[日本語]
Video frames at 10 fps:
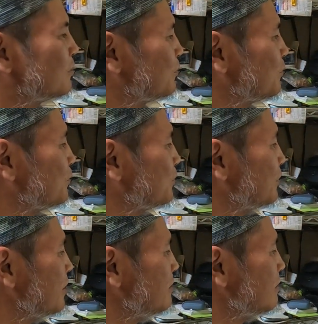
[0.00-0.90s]
ちょっと
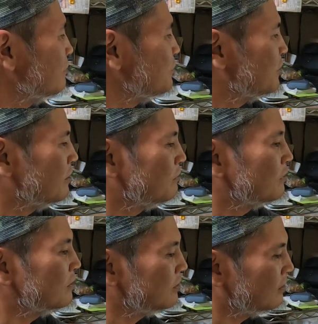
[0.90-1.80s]
連絡した
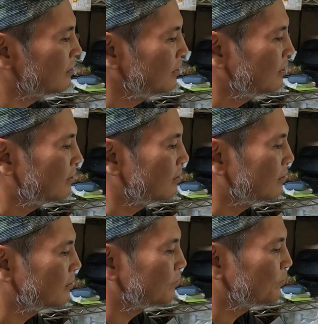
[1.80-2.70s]
のがさ、
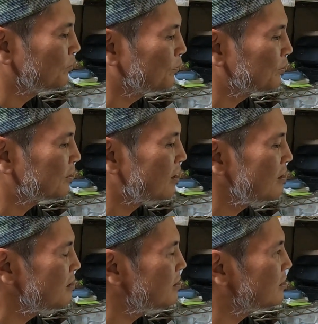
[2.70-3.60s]
えっ、と、
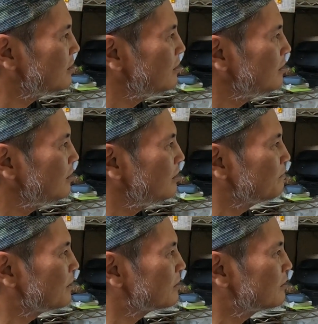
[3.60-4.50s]
三振に
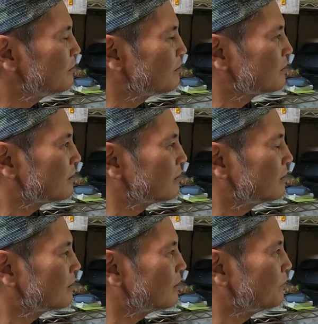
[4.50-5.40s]
まつわるさ、
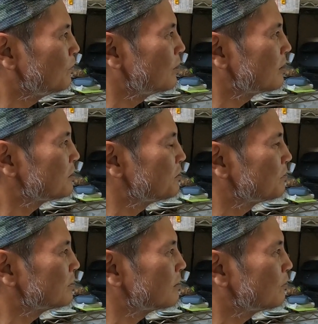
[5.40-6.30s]
なんかお話とい
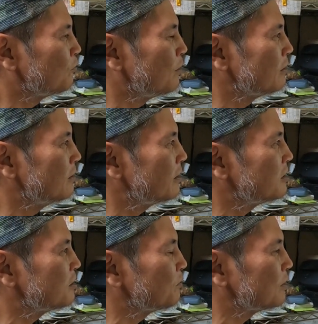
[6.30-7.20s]
うかさ、怖い、歴
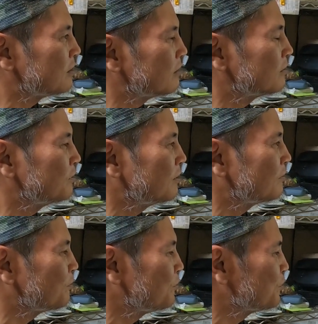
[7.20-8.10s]
史とかさ、そういった
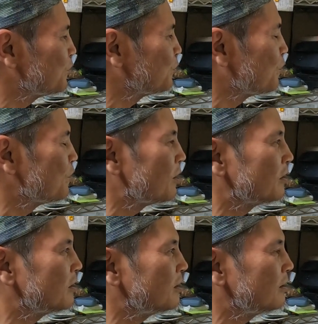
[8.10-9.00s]
ところをちょっと今
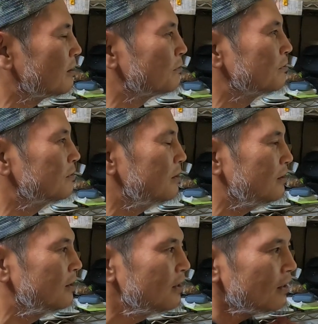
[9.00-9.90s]
回聞きたくっ
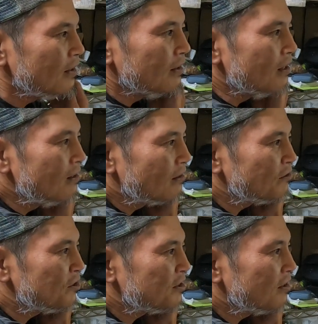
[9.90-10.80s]
て連
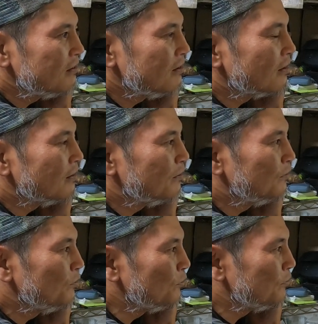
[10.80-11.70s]
絡したんだけ
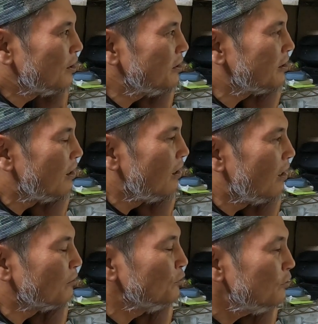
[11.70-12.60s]
ど、何か
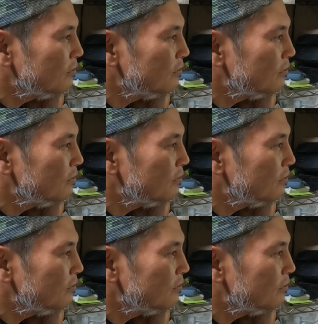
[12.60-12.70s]
ある、ああ、